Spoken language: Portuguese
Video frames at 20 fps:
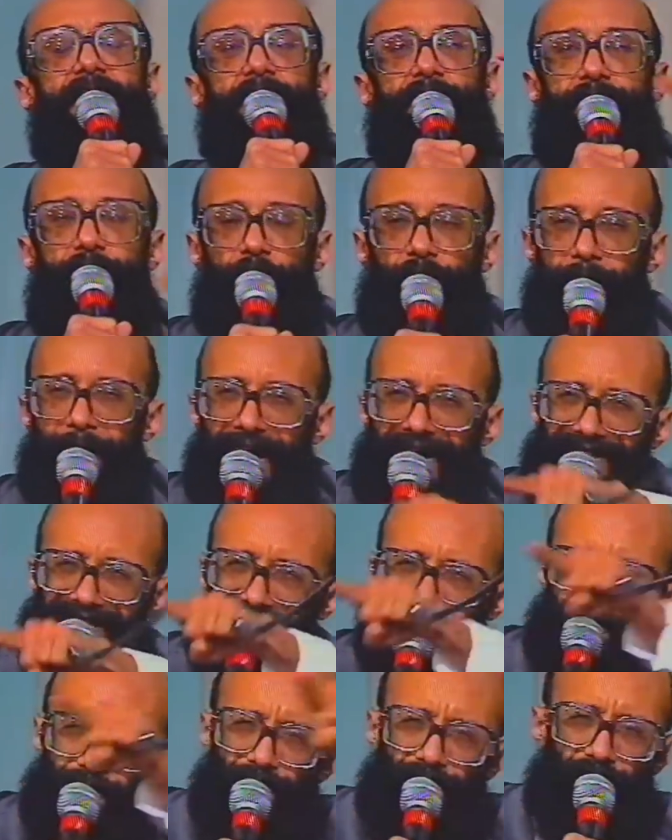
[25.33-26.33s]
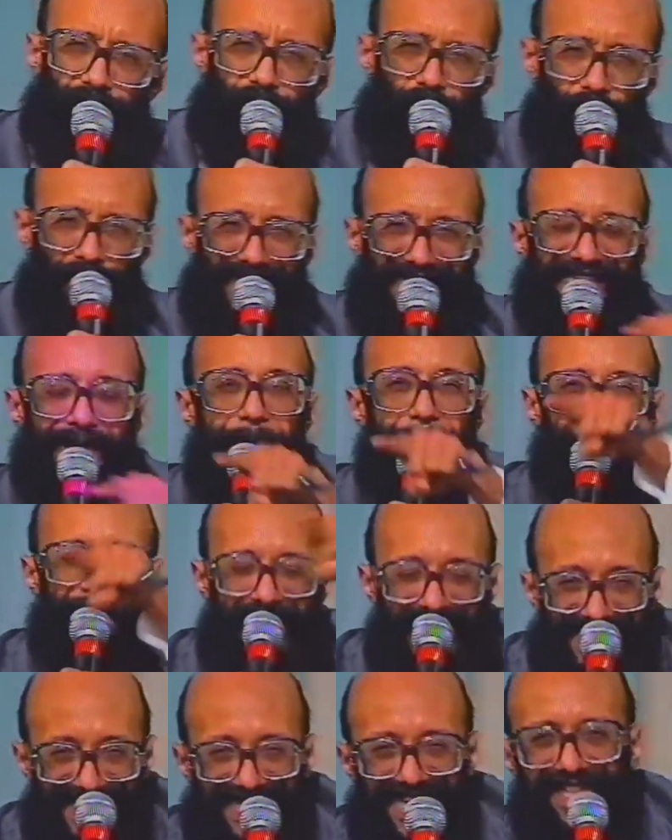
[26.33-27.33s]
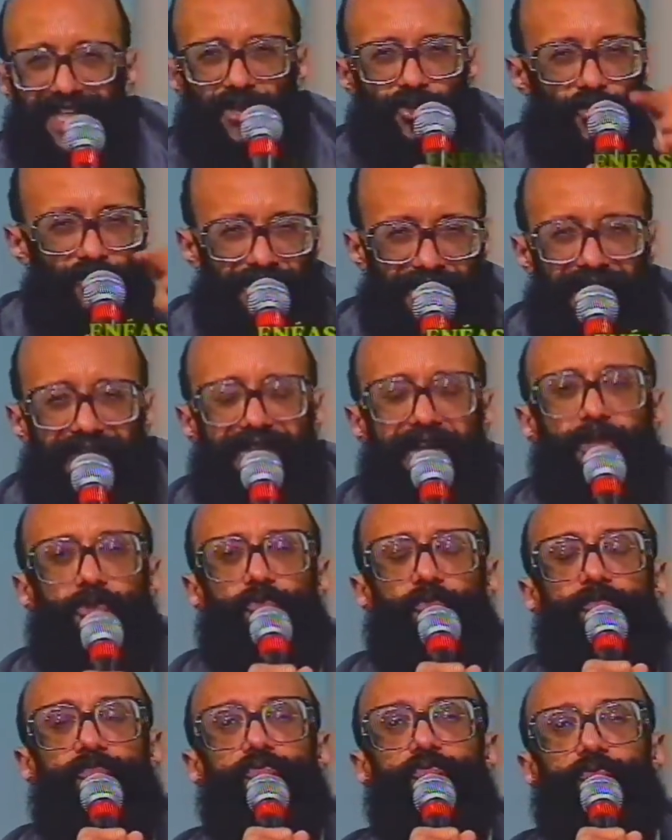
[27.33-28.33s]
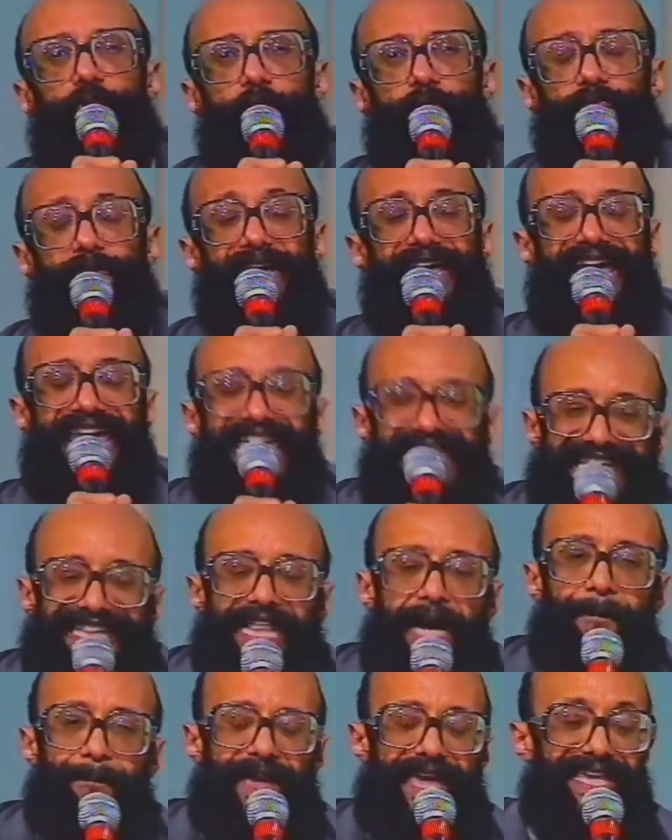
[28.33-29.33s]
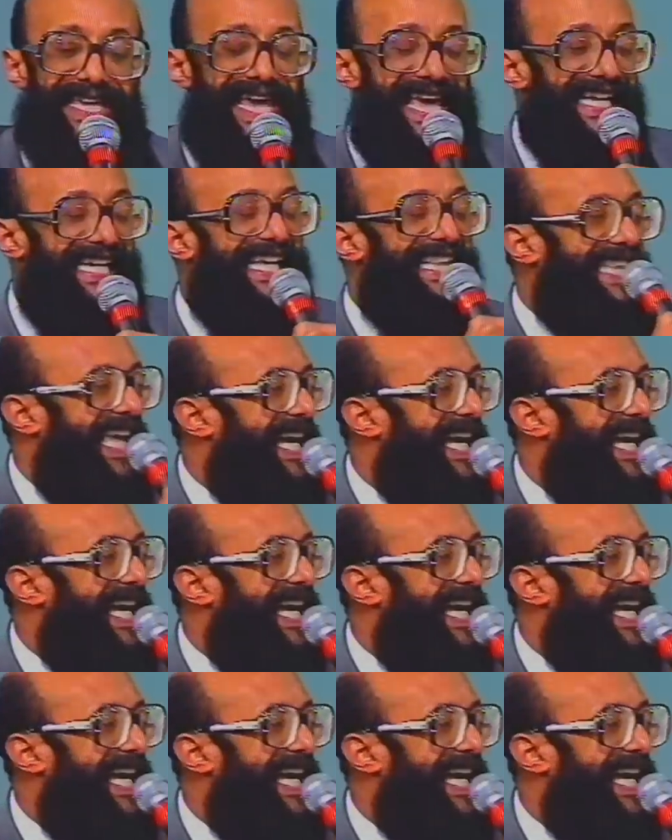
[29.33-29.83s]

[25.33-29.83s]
formação do que se passa na sociedade como um todo e também Mas